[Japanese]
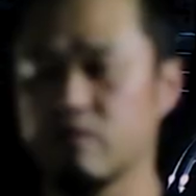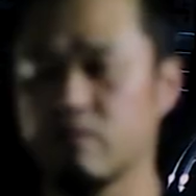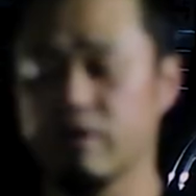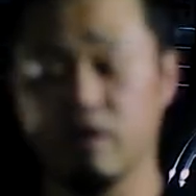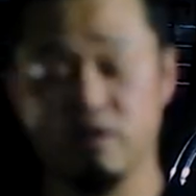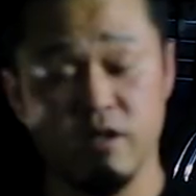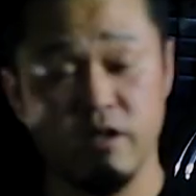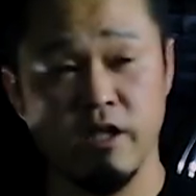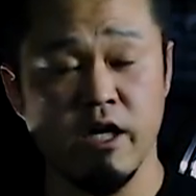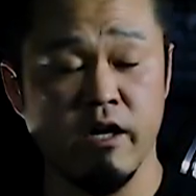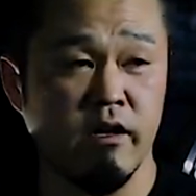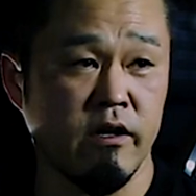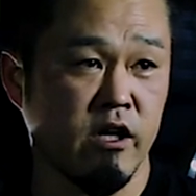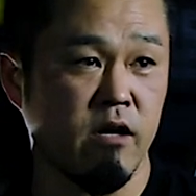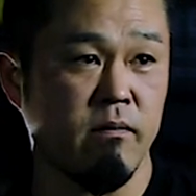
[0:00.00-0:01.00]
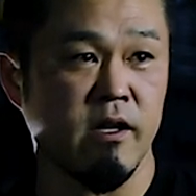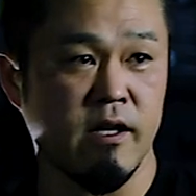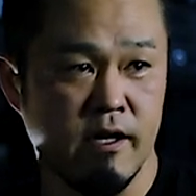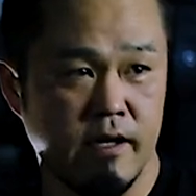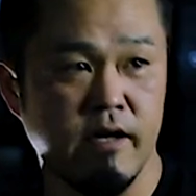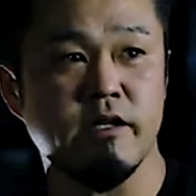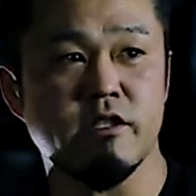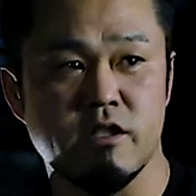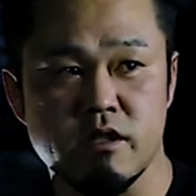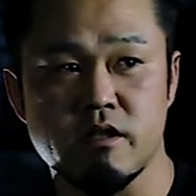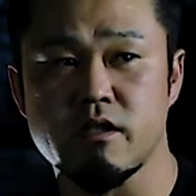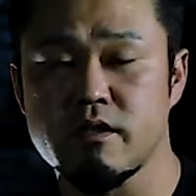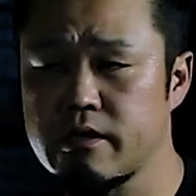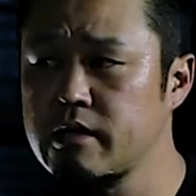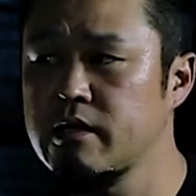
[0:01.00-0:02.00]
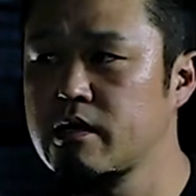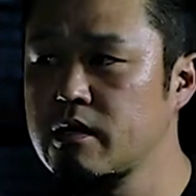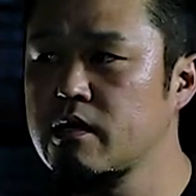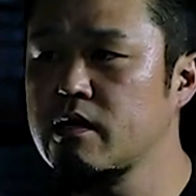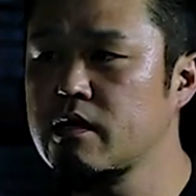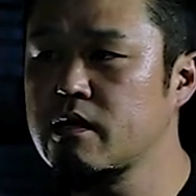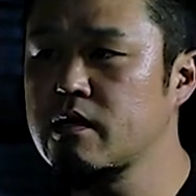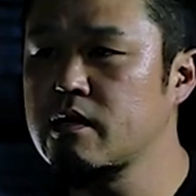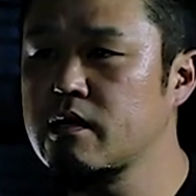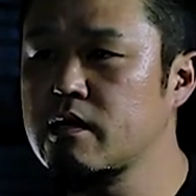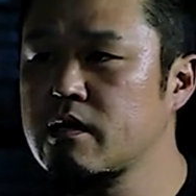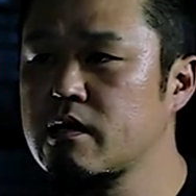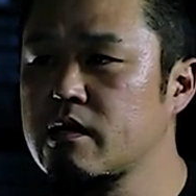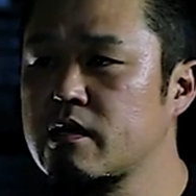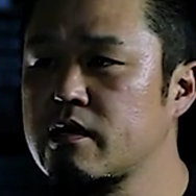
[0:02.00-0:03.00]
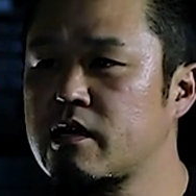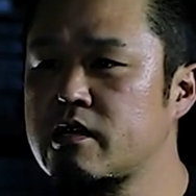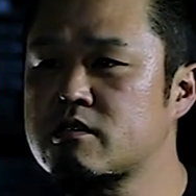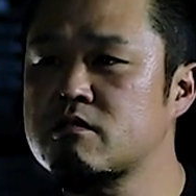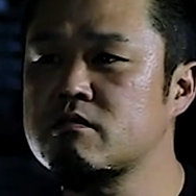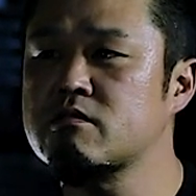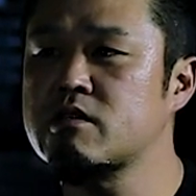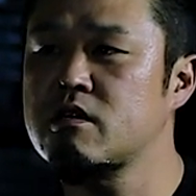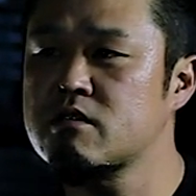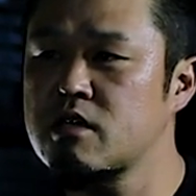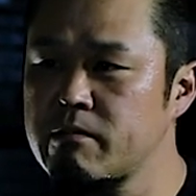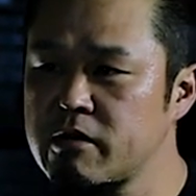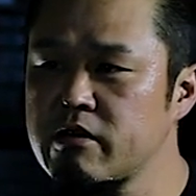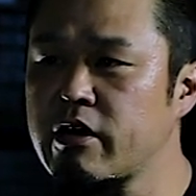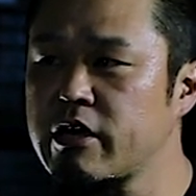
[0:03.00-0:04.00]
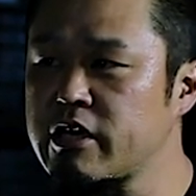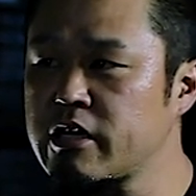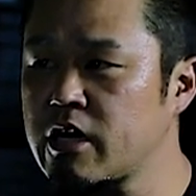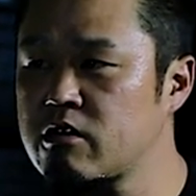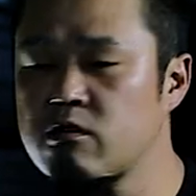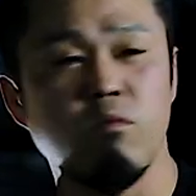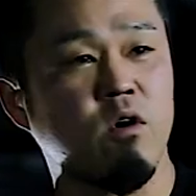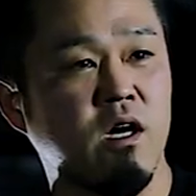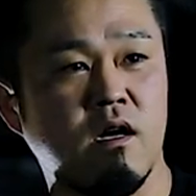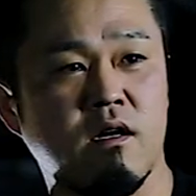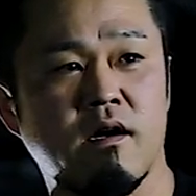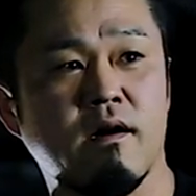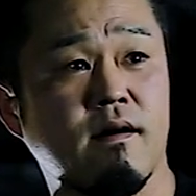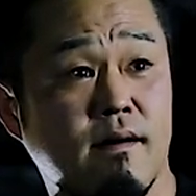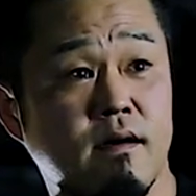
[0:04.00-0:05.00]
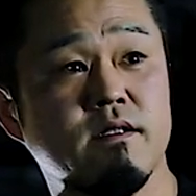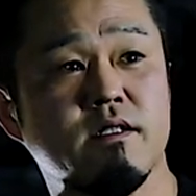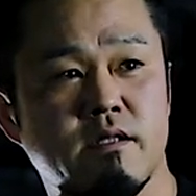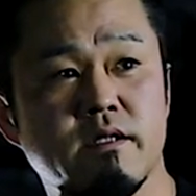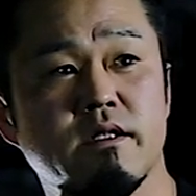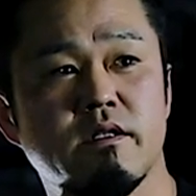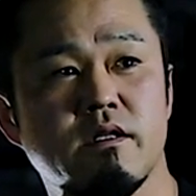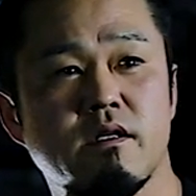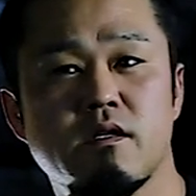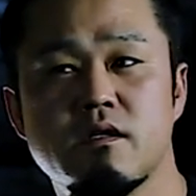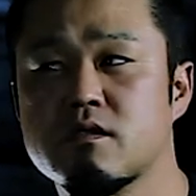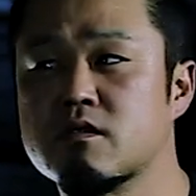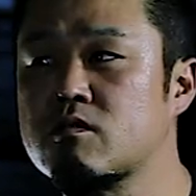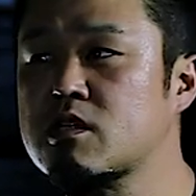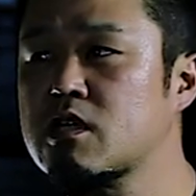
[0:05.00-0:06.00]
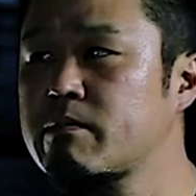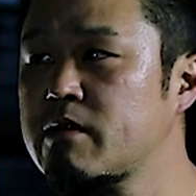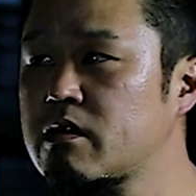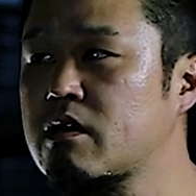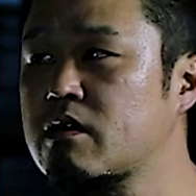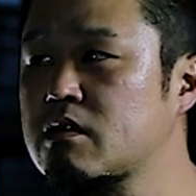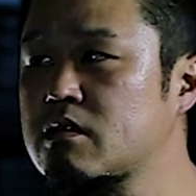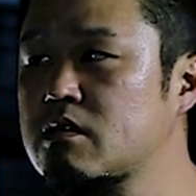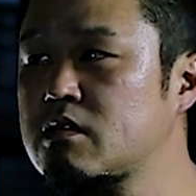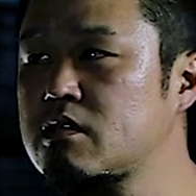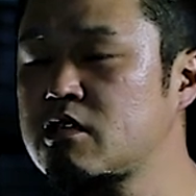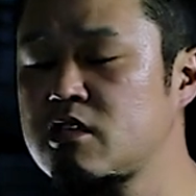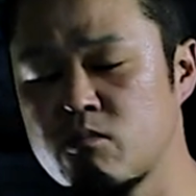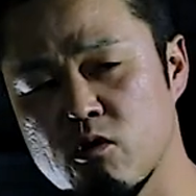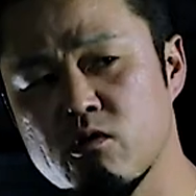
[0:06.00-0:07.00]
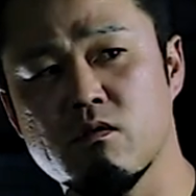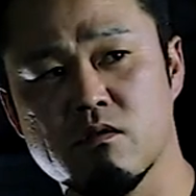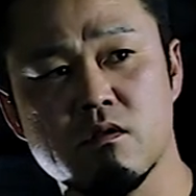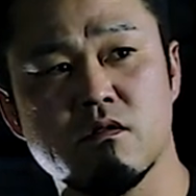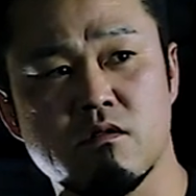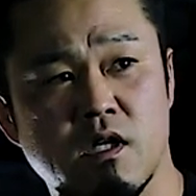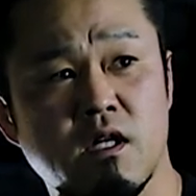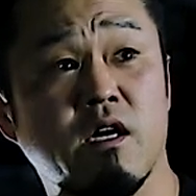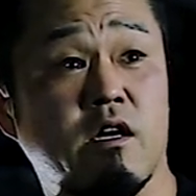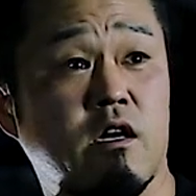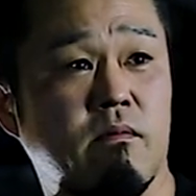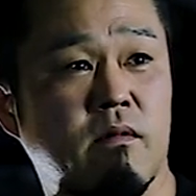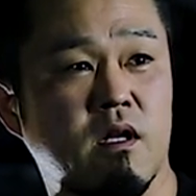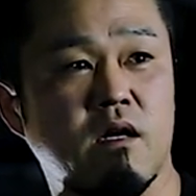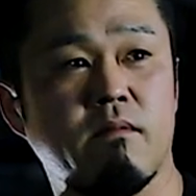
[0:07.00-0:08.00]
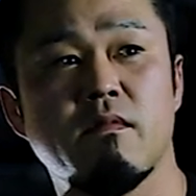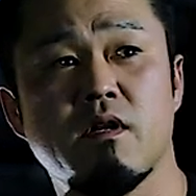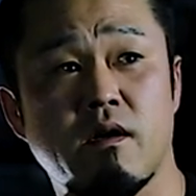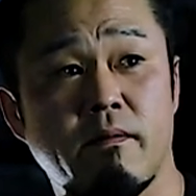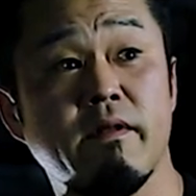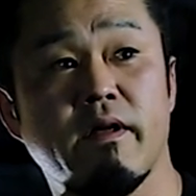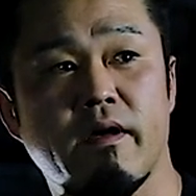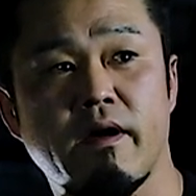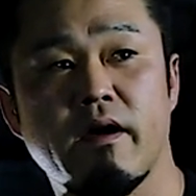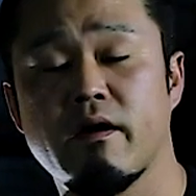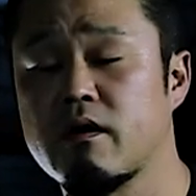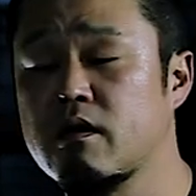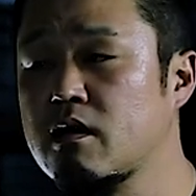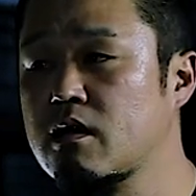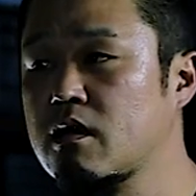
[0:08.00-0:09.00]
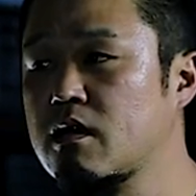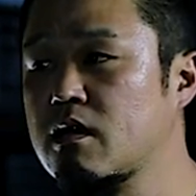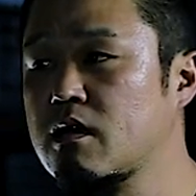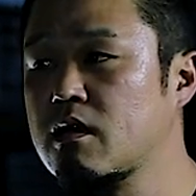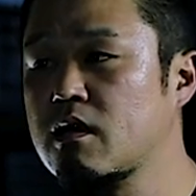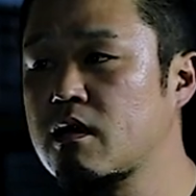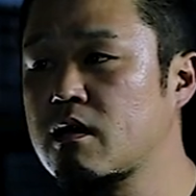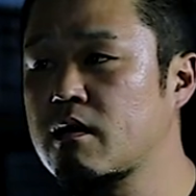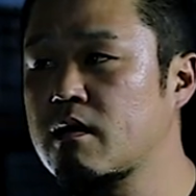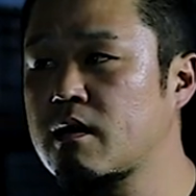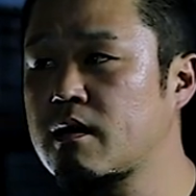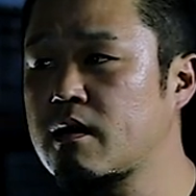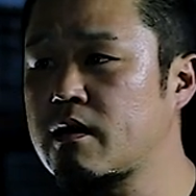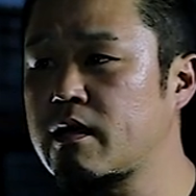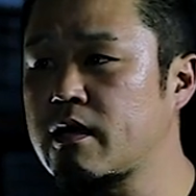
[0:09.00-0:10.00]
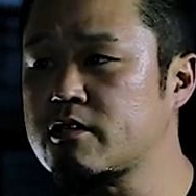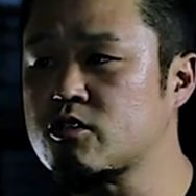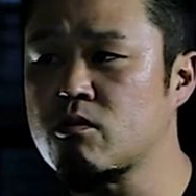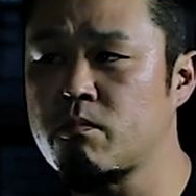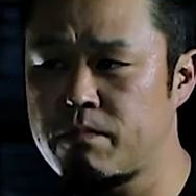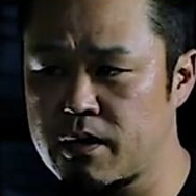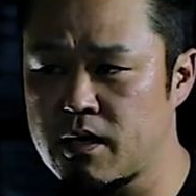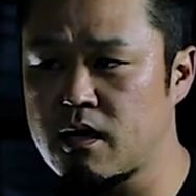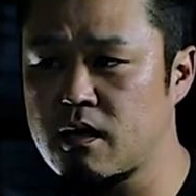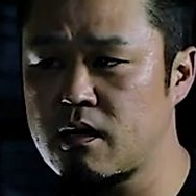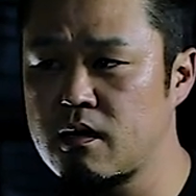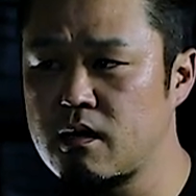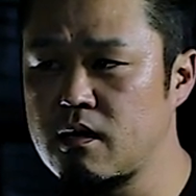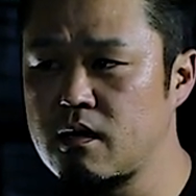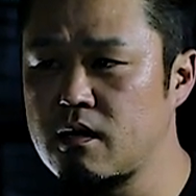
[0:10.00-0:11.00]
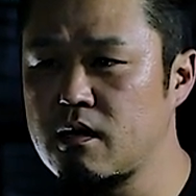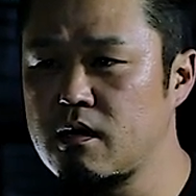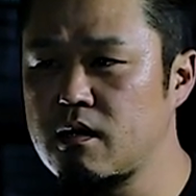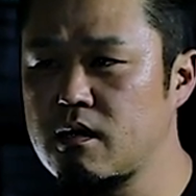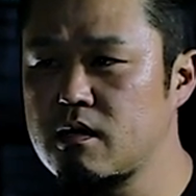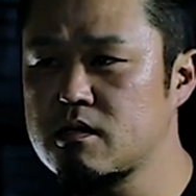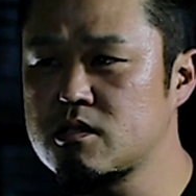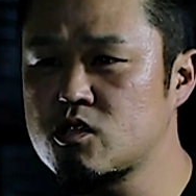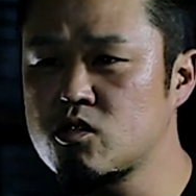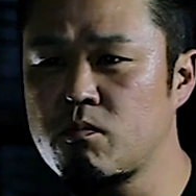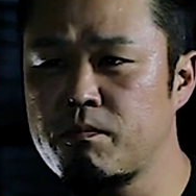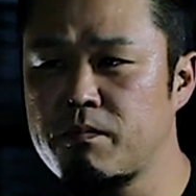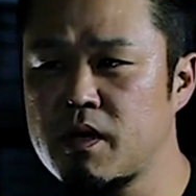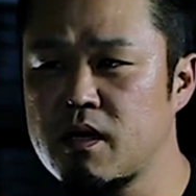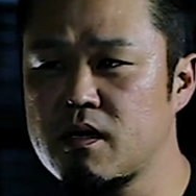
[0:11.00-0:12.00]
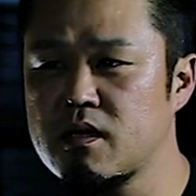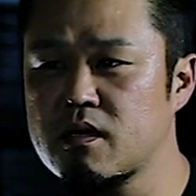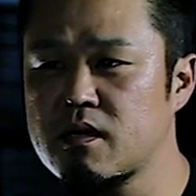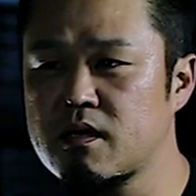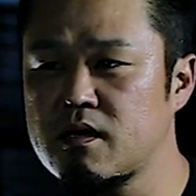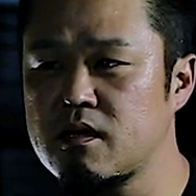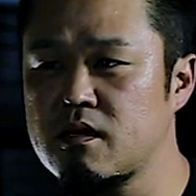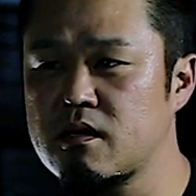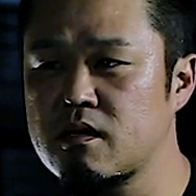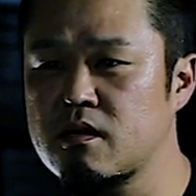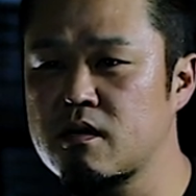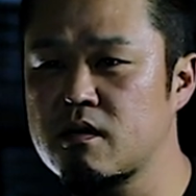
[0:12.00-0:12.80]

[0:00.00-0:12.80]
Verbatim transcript: お客さんに出会わなければならないし、やり続けるためには依頼をもらわなあかんし、そのためにはいいものを作らなければダメで、ハーレーチョッパーだから